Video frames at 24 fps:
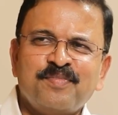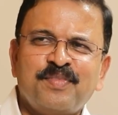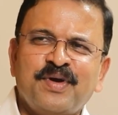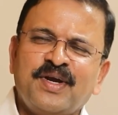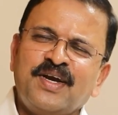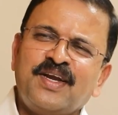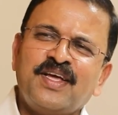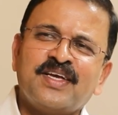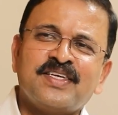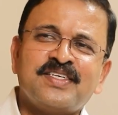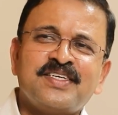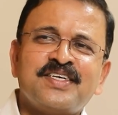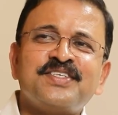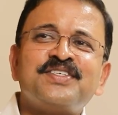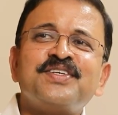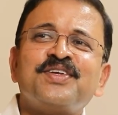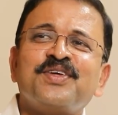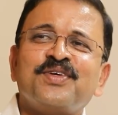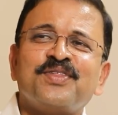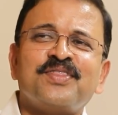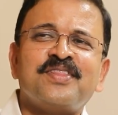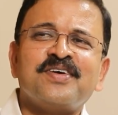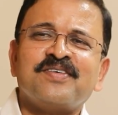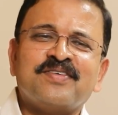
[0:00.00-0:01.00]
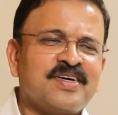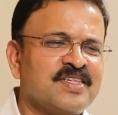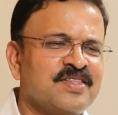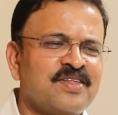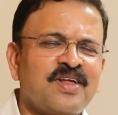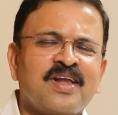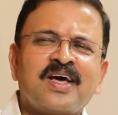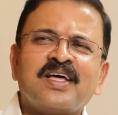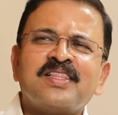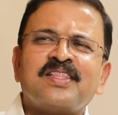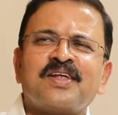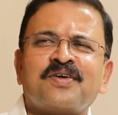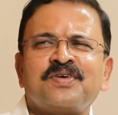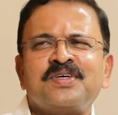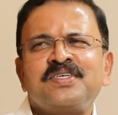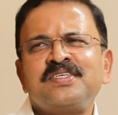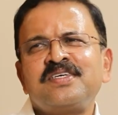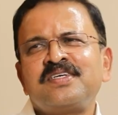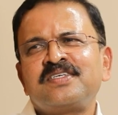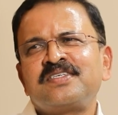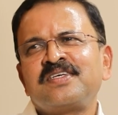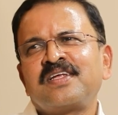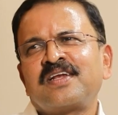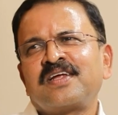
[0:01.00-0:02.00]
మీడియా చేసిన యుద్ధం అందులో
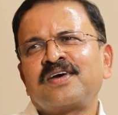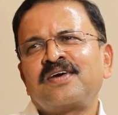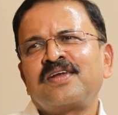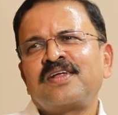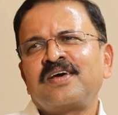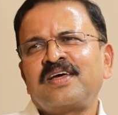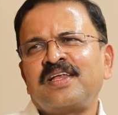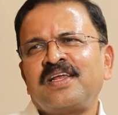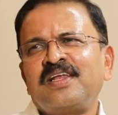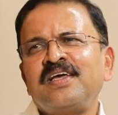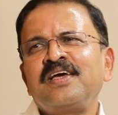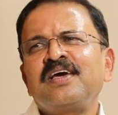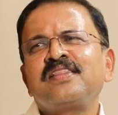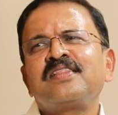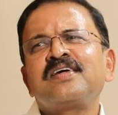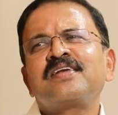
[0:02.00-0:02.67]
అదర్వైజ్ ఇట్స్ రెగ్యులర్ ఎనీ